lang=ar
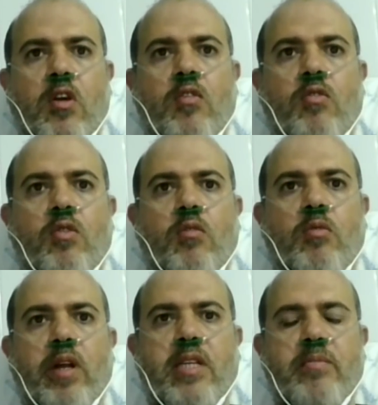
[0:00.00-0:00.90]

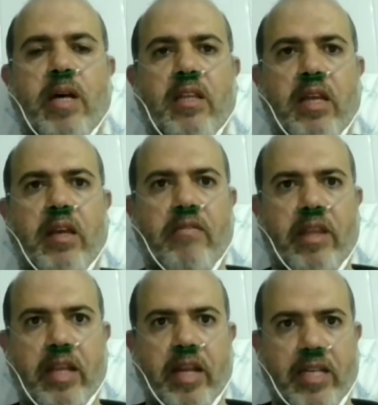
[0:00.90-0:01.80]
والامور اصبحت طيبه
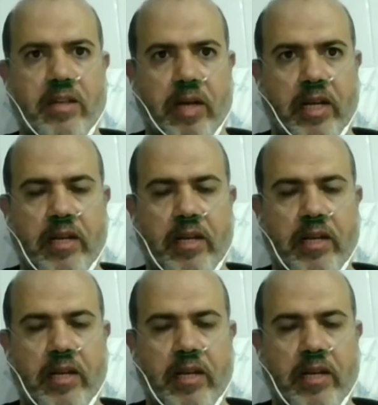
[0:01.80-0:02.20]
بفضل الله عز وجل.